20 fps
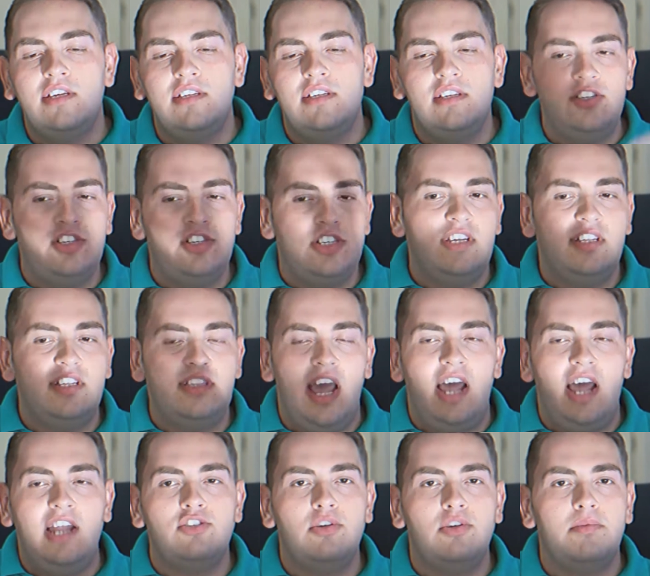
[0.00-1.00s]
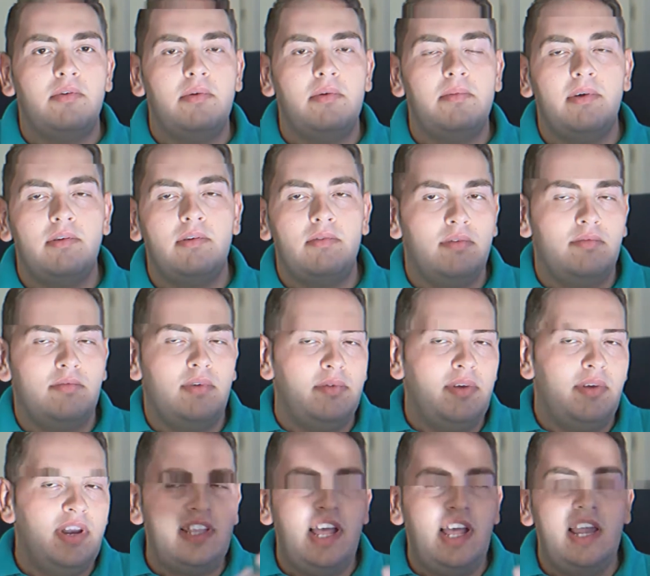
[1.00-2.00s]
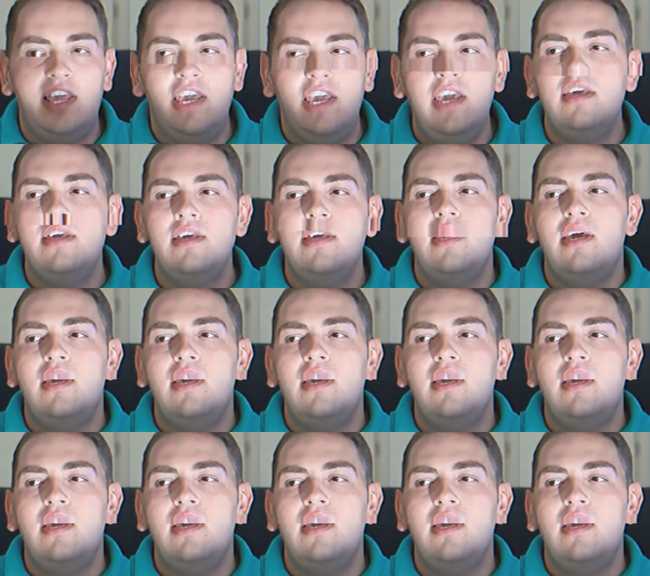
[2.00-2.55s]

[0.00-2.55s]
17 anni, insomma quel, quel, quell'età lì,